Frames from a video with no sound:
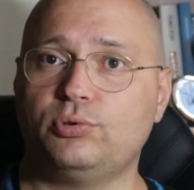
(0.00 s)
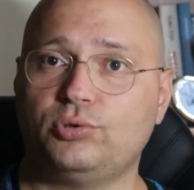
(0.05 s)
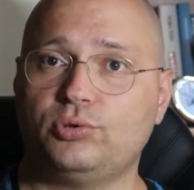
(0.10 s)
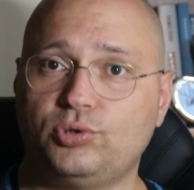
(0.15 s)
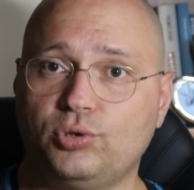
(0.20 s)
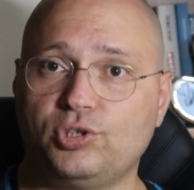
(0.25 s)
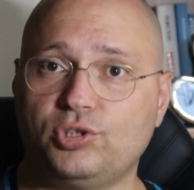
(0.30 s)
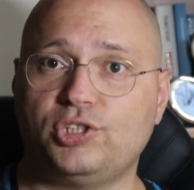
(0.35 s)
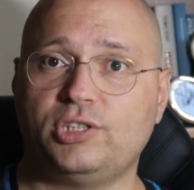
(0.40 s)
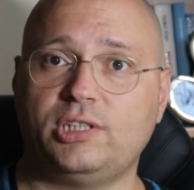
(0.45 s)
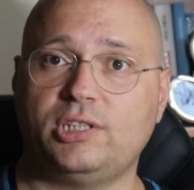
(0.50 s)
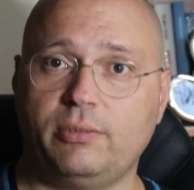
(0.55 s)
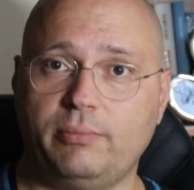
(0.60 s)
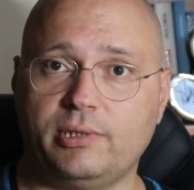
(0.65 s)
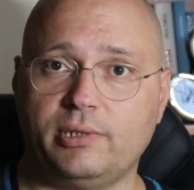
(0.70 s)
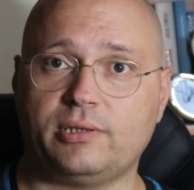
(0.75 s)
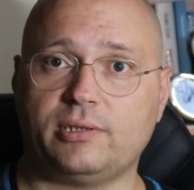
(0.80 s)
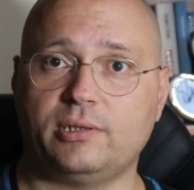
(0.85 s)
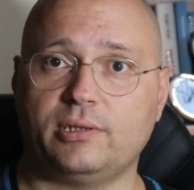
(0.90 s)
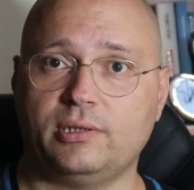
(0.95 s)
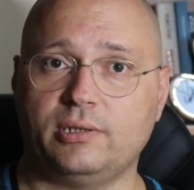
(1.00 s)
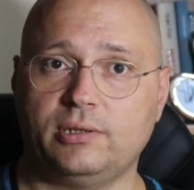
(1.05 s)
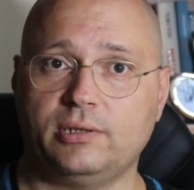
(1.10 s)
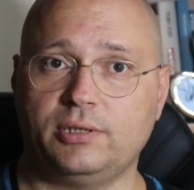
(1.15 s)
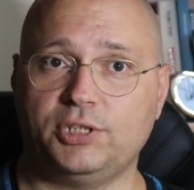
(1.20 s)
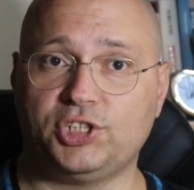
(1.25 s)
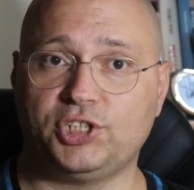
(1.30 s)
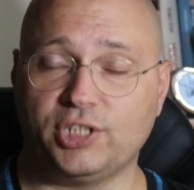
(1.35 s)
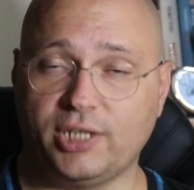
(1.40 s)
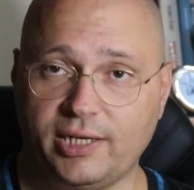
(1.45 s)
Bu çok ciddi bir
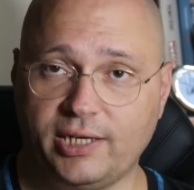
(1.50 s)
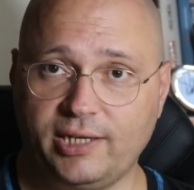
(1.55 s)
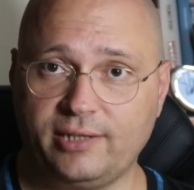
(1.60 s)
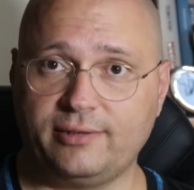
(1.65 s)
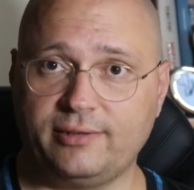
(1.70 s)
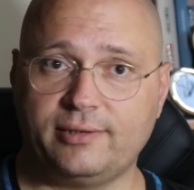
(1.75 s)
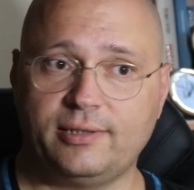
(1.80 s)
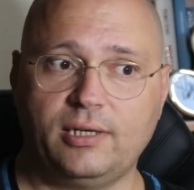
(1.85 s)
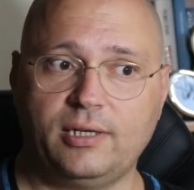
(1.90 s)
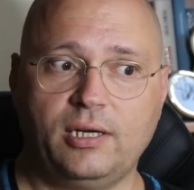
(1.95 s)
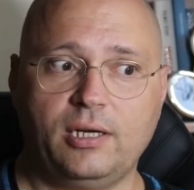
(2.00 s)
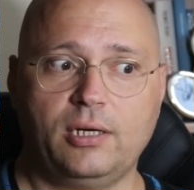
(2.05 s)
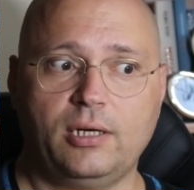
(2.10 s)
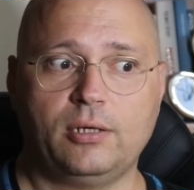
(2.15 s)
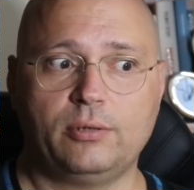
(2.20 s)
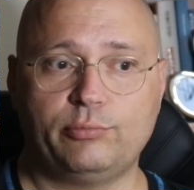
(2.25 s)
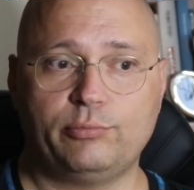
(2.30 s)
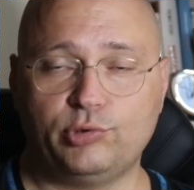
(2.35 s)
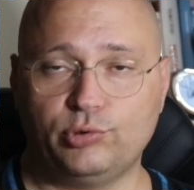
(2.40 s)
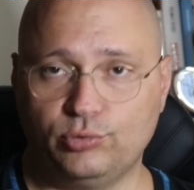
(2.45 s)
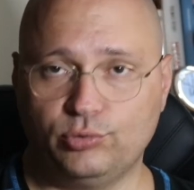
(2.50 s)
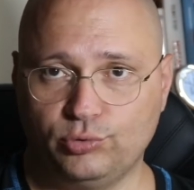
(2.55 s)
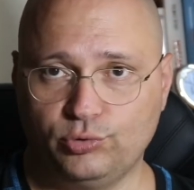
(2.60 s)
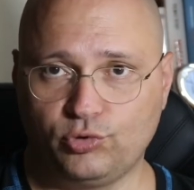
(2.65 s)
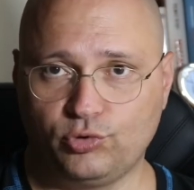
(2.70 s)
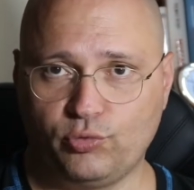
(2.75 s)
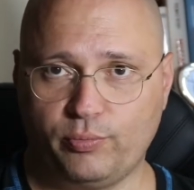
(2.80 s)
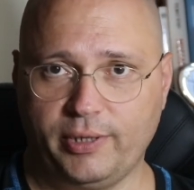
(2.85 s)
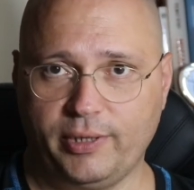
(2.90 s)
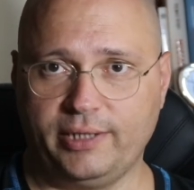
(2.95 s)
işaret. Bunu
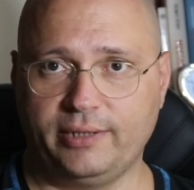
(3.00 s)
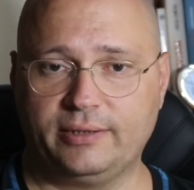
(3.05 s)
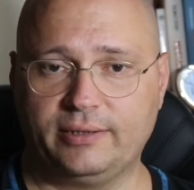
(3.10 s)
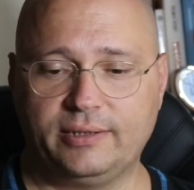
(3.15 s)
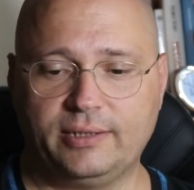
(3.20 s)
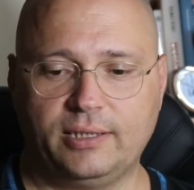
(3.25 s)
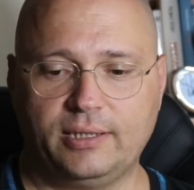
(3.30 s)
unutmayın.